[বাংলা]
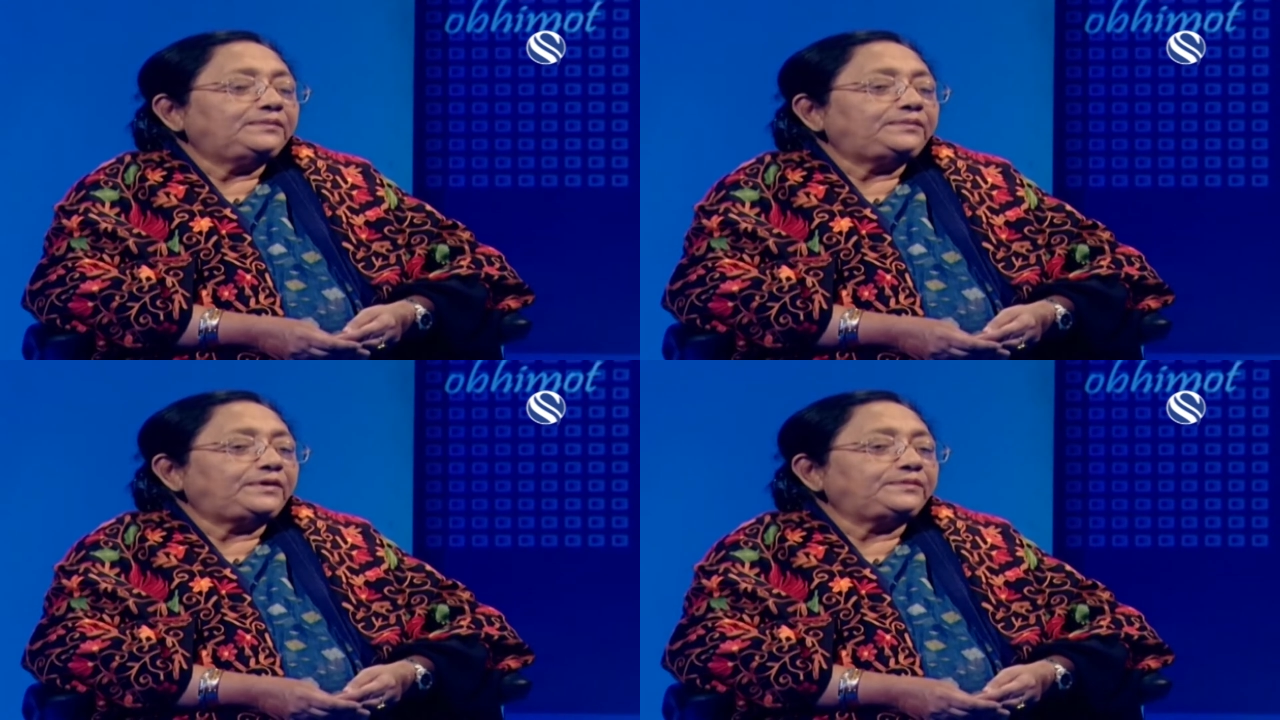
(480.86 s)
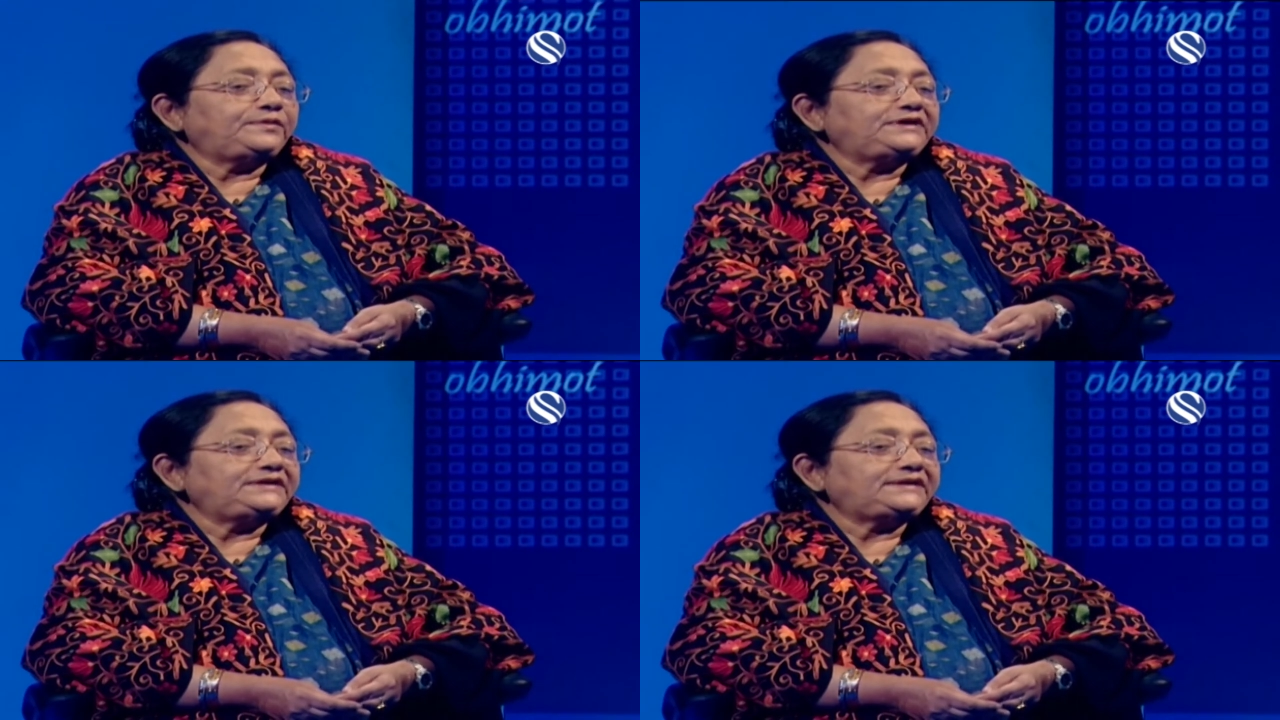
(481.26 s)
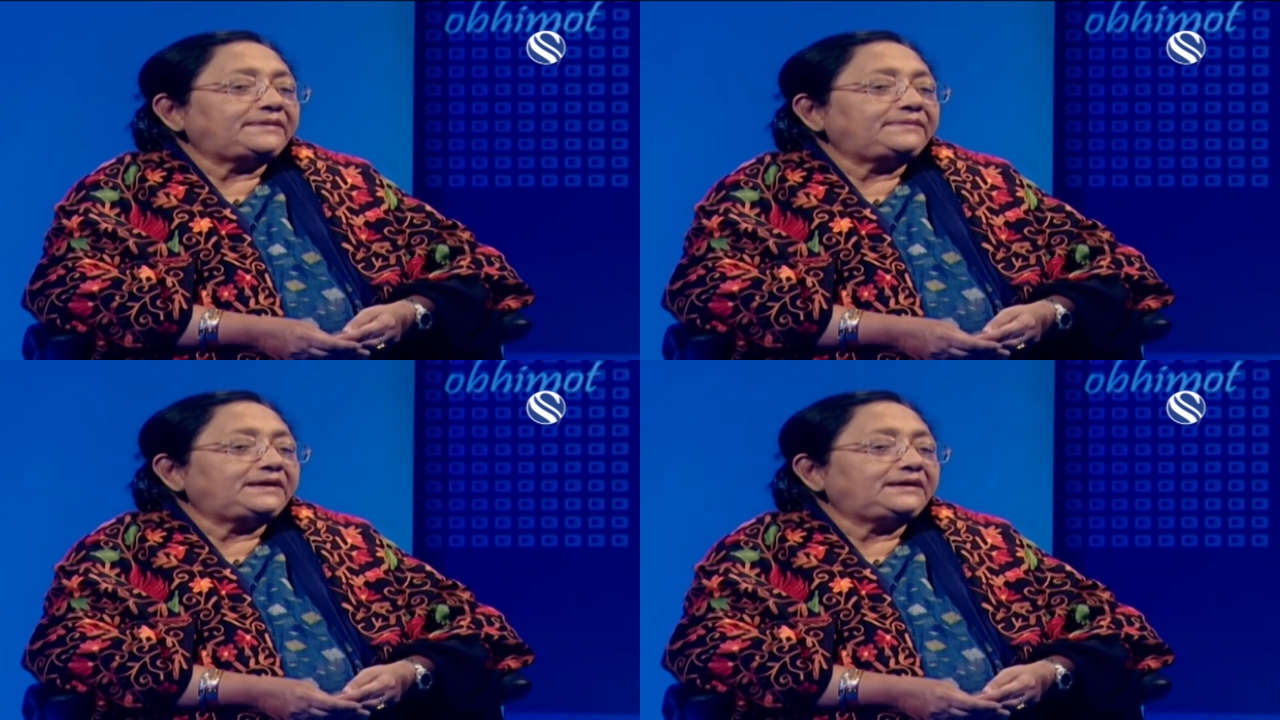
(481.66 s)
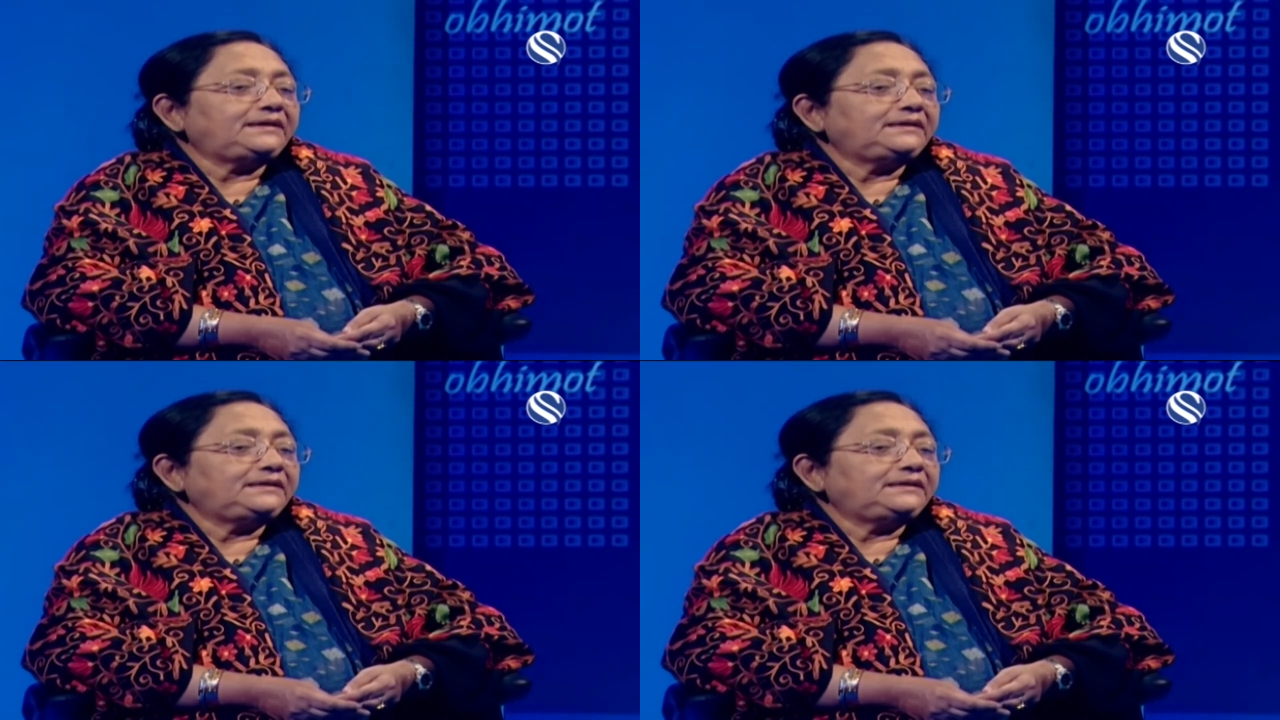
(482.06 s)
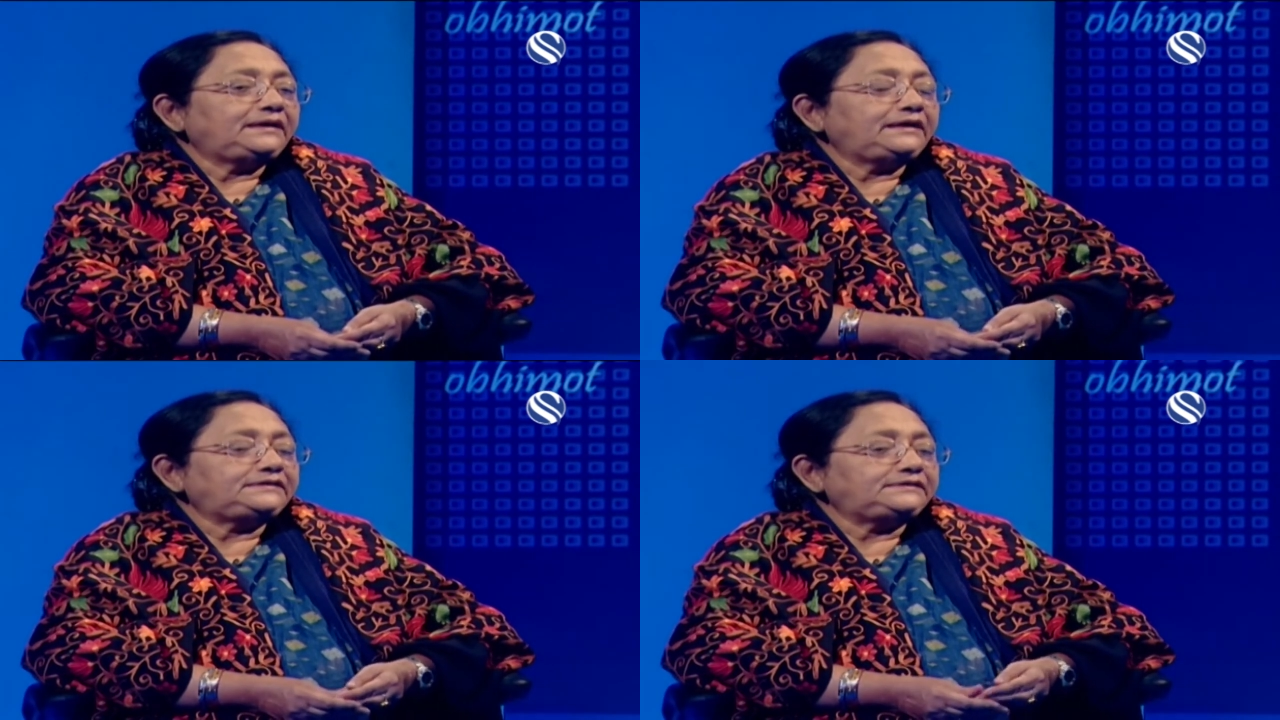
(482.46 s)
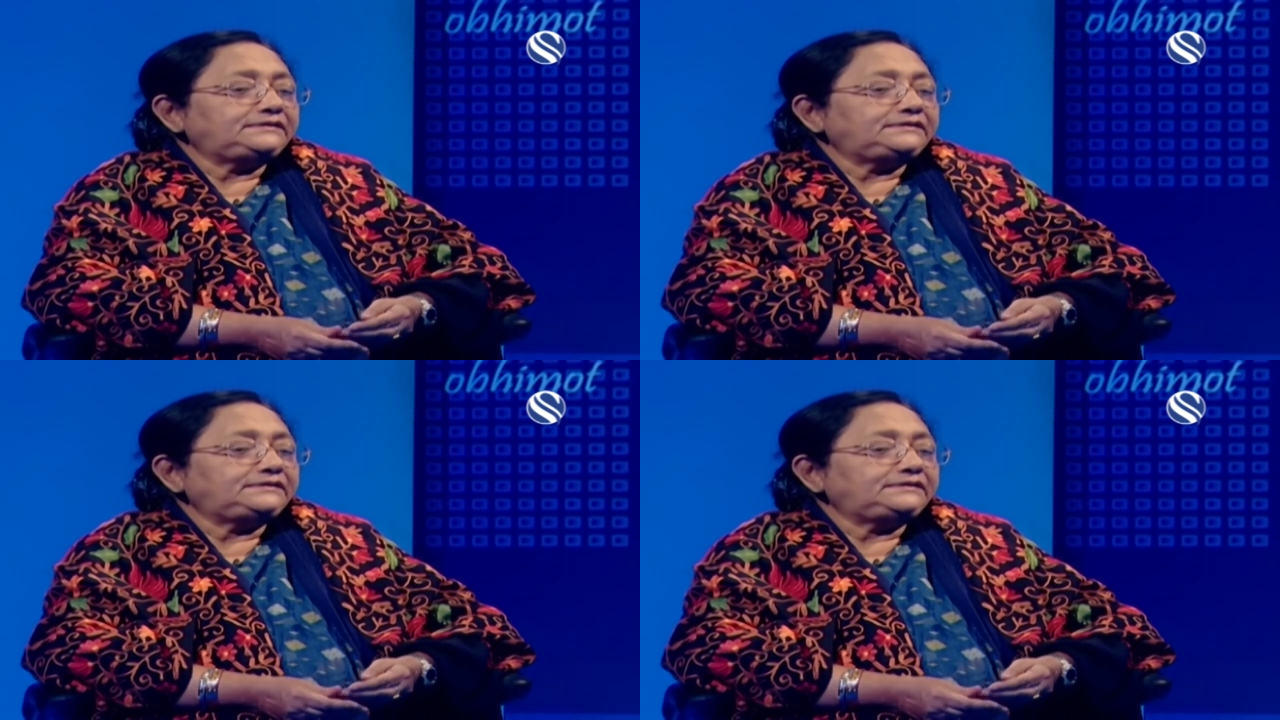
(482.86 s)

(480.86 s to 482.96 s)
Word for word: পরবর্তীতে আমরা এই